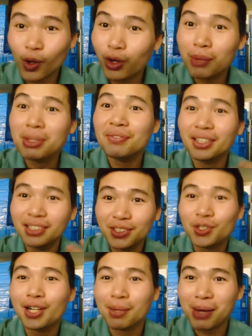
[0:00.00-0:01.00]
đó là mình phân
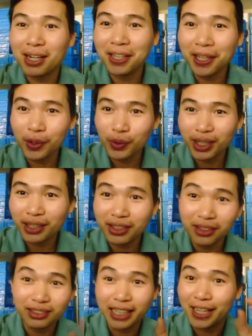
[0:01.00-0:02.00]
tích cho các bạn hiểu
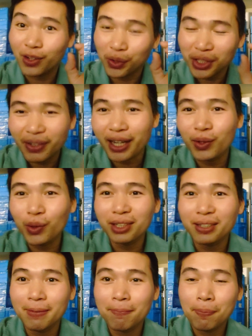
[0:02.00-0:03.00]
nhá thực tế nó như vậy
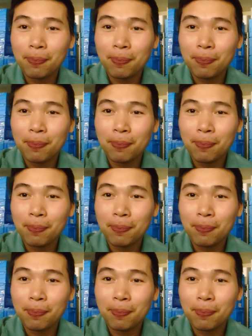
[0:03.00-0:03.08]
luôn